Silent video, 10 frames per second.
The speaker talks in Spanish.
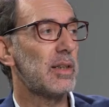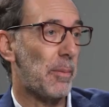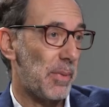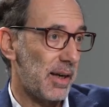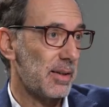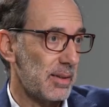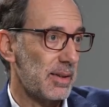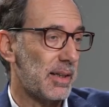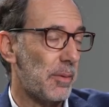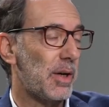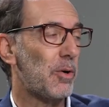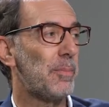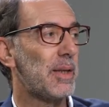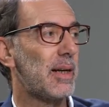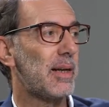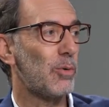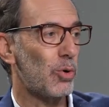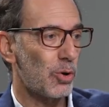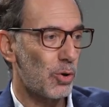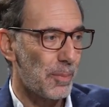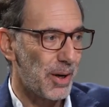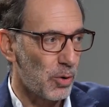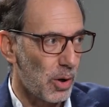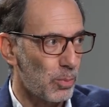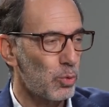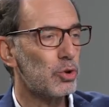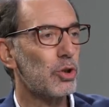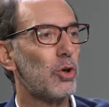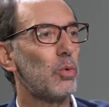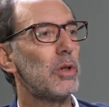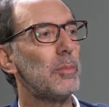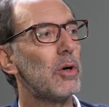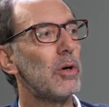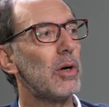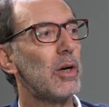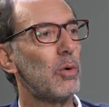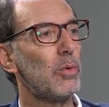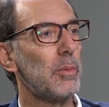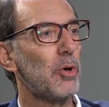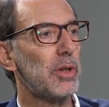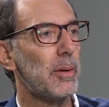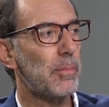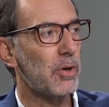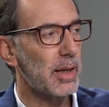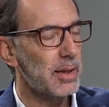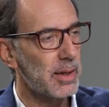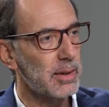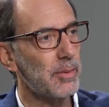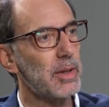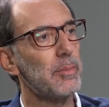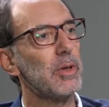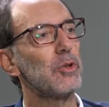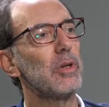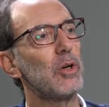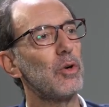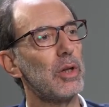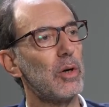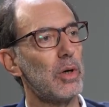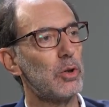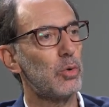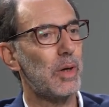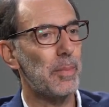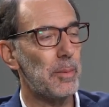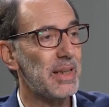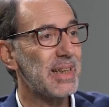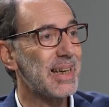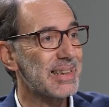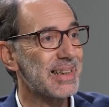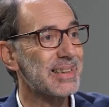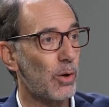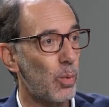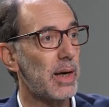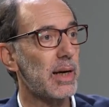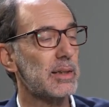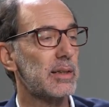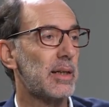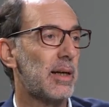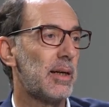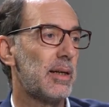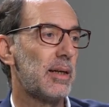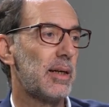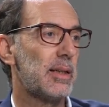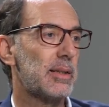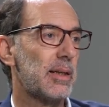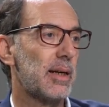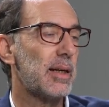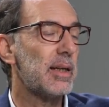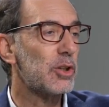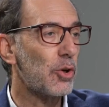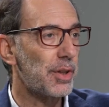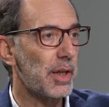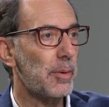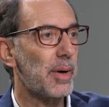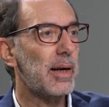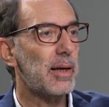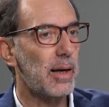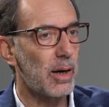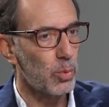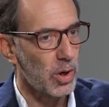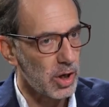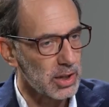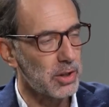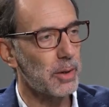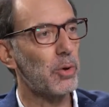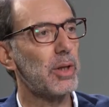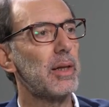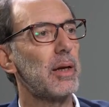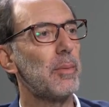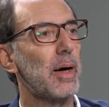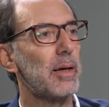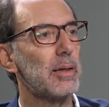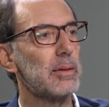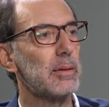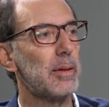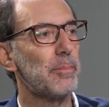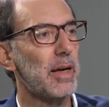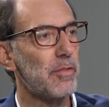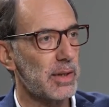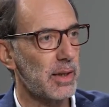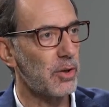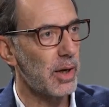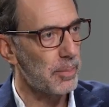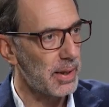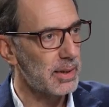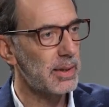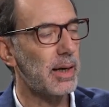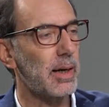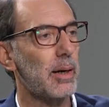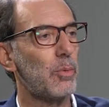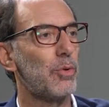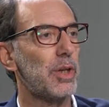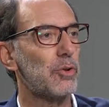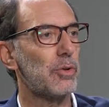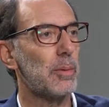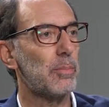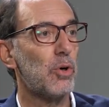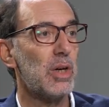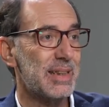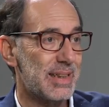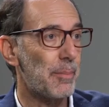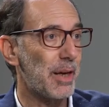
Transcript: también, que también compete al neurólogo, ha mejorado mucho en los, últimos, en los últimos tiempos gracias al establecimiento del código ictus que permite que esas secuelas, esa, lesión cerebral que en algunas ocasiones pueden derivar en, en manifestaciones epilépticas al cabo de un cierto tiempo, sea